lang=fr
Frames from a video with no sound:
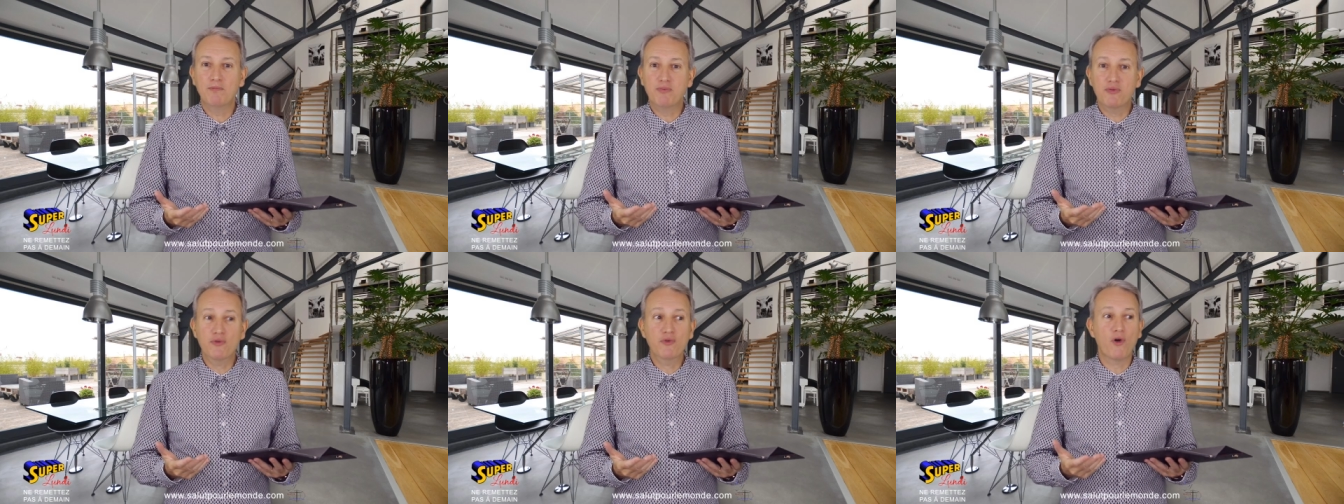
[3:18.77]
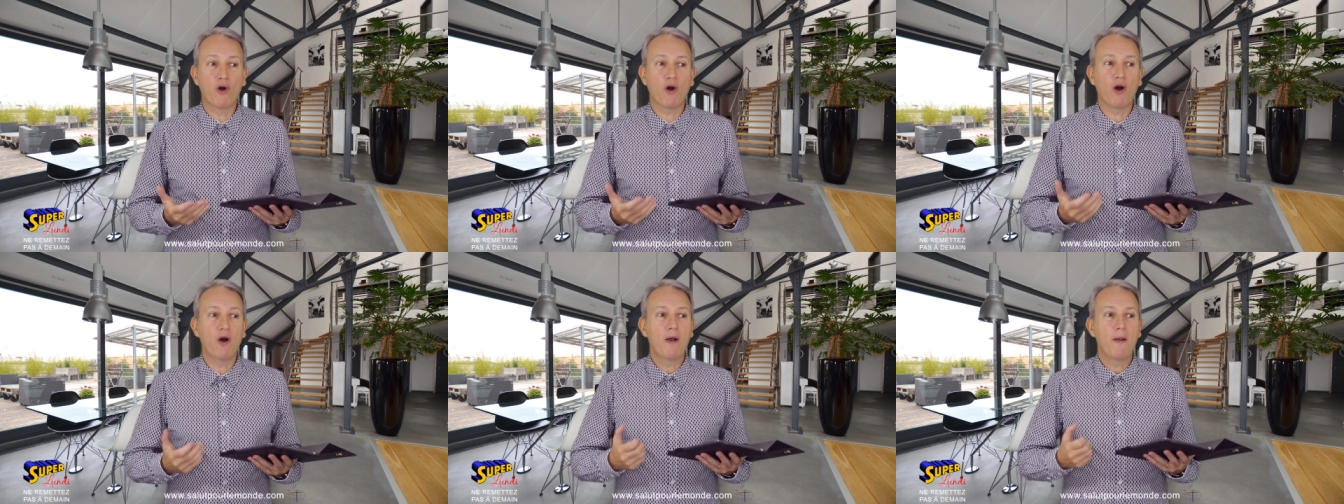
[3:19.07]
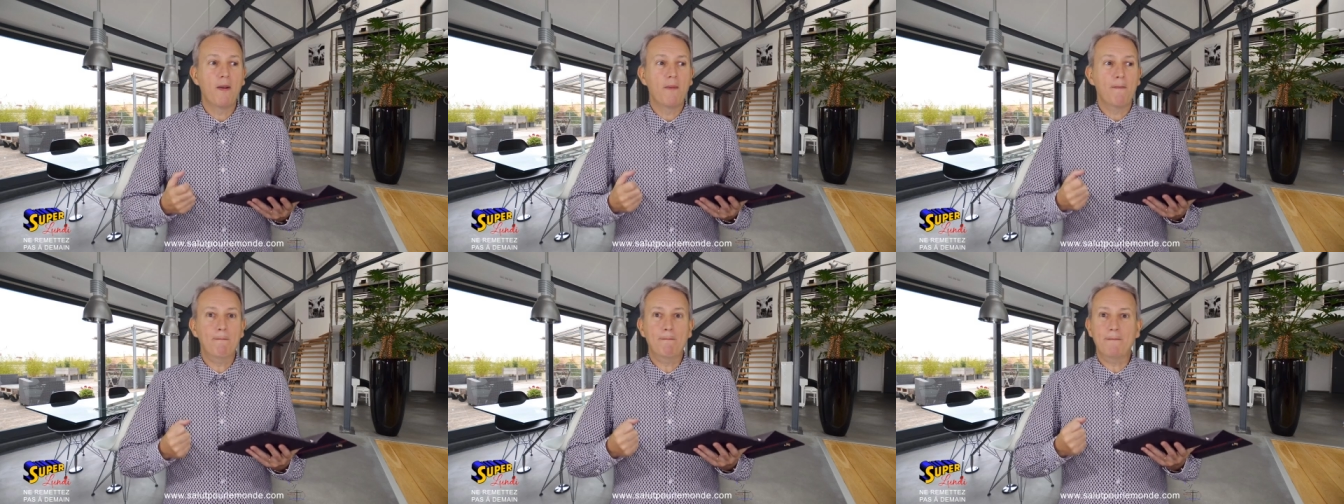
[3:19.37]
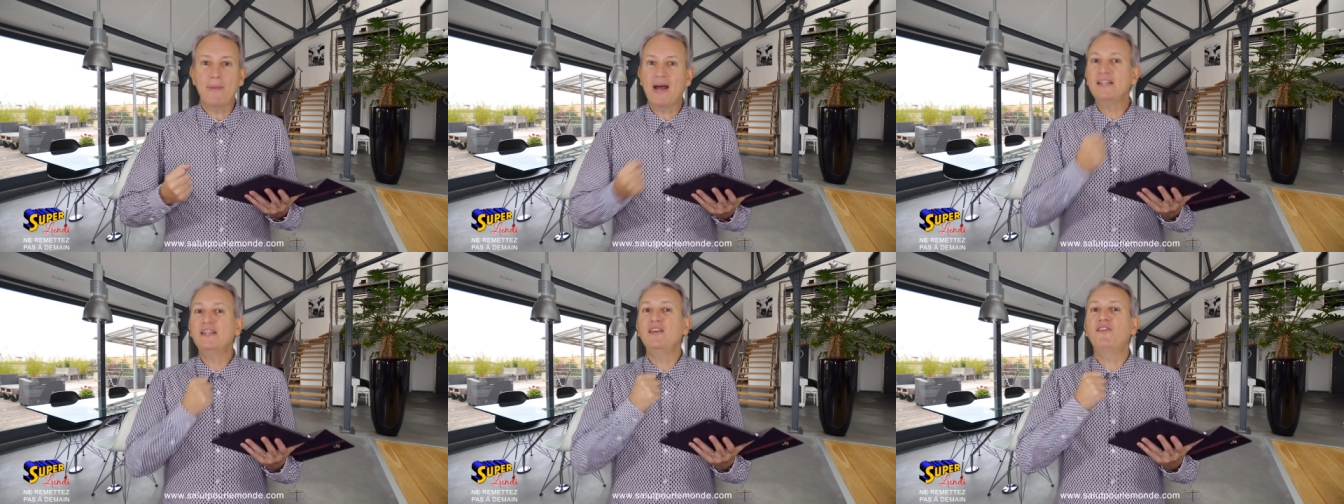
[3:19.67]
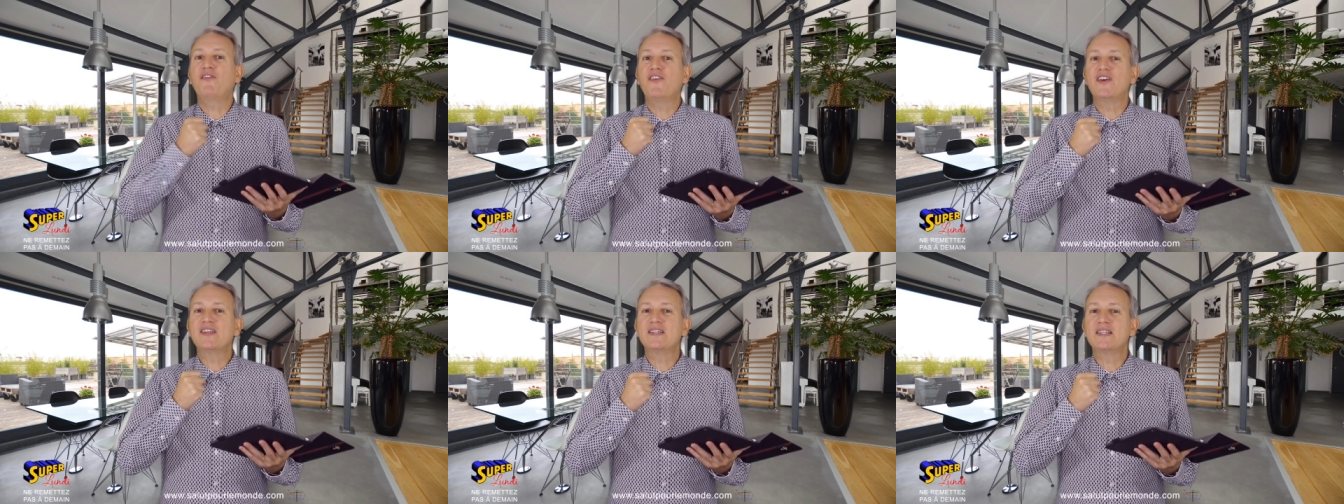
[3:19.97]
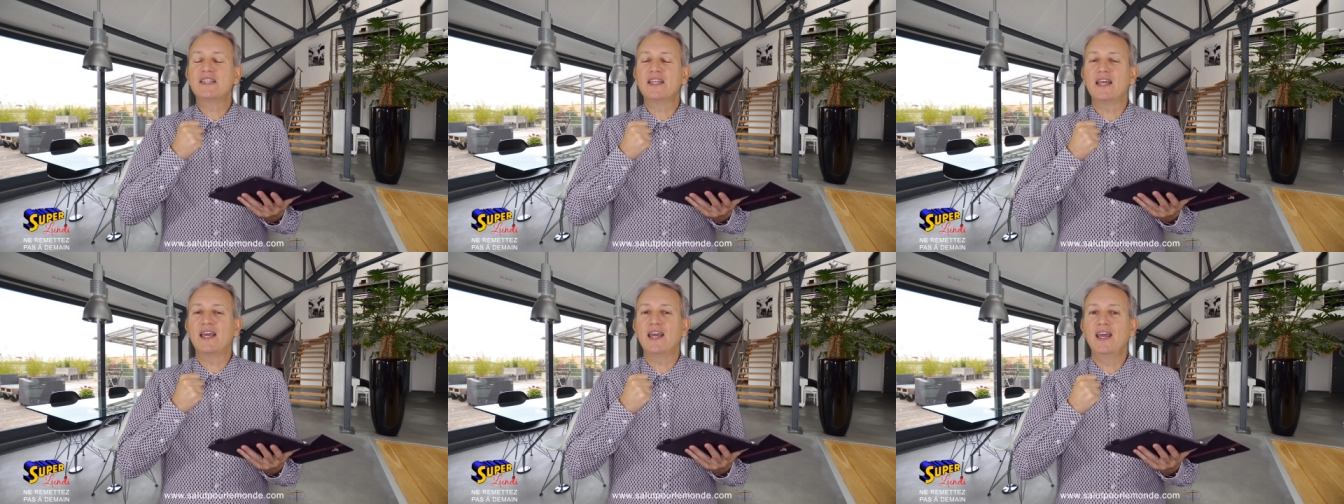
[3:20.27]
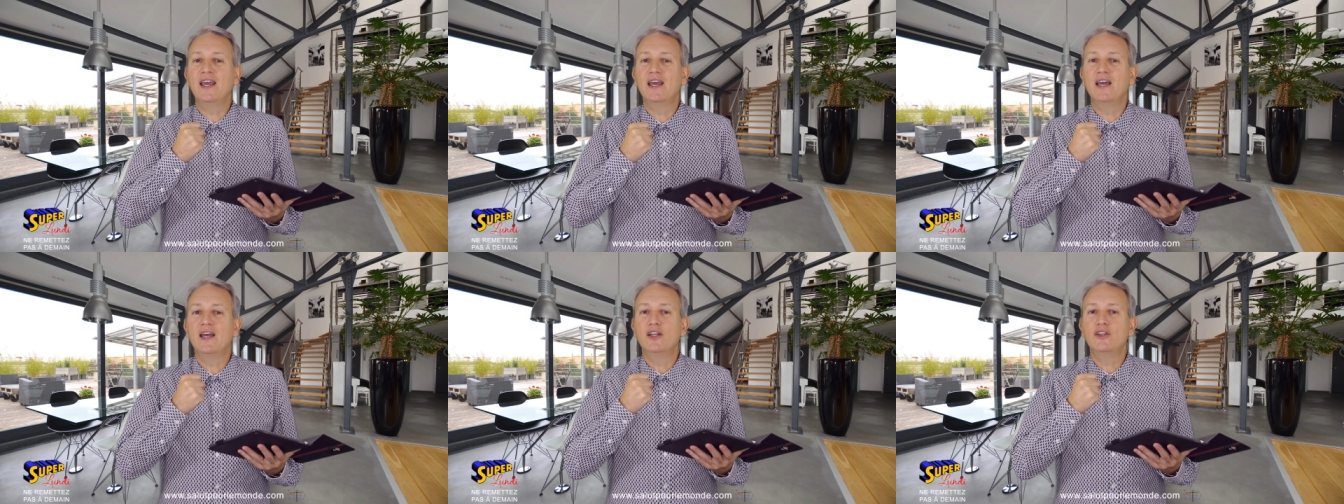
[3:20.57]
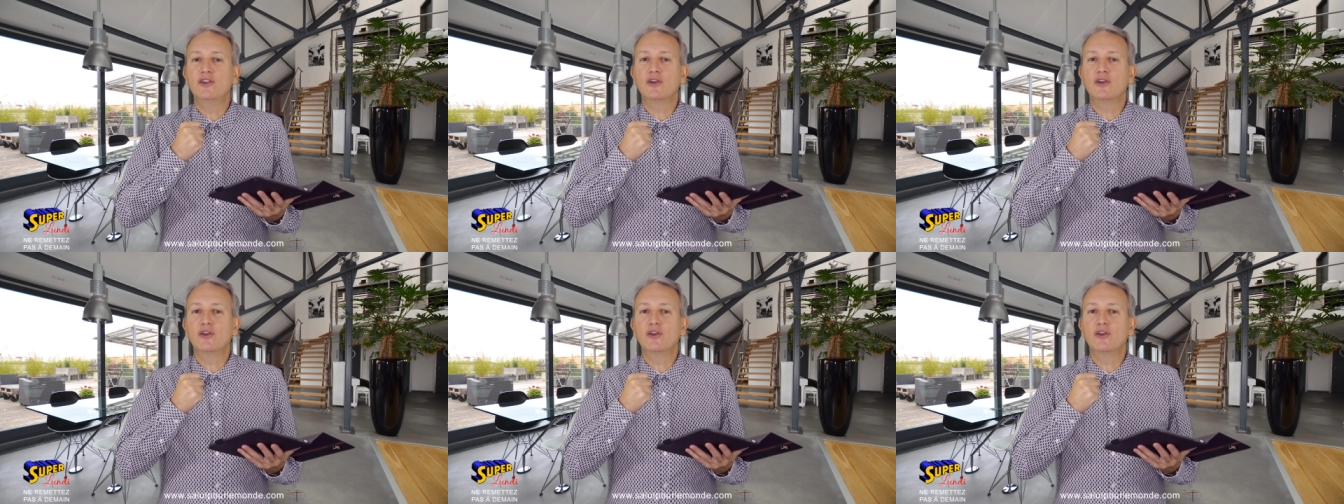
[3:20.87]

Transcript: pour manifester